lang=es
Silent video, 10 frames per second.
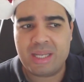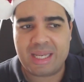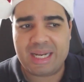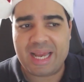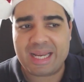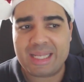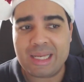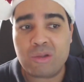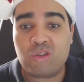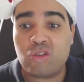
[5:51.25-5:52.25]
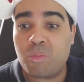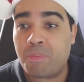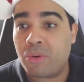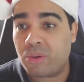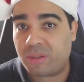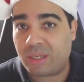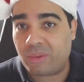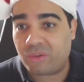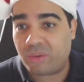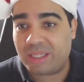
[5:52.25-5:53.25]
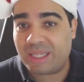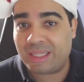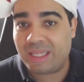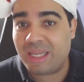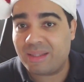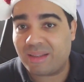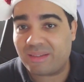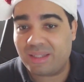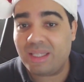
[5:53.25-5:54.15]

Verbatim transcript: que les ha quitado soporte a lo que son estas tiendas